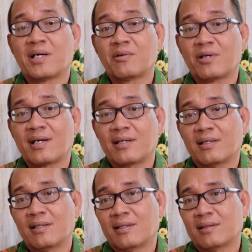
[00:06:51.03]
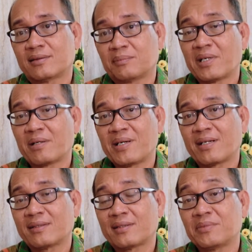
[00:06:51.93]
bahwa
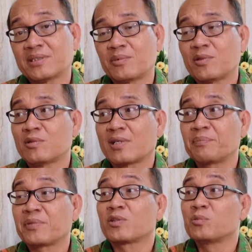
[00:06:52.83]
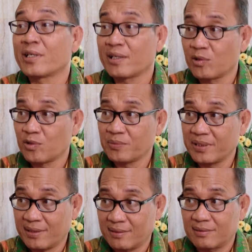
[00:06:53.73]
bagaimana kita bisa menumbuhkan pertumbuhan
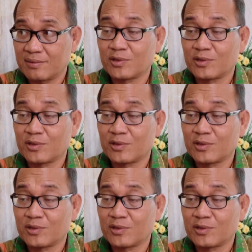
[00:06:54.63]
ekonomi ya,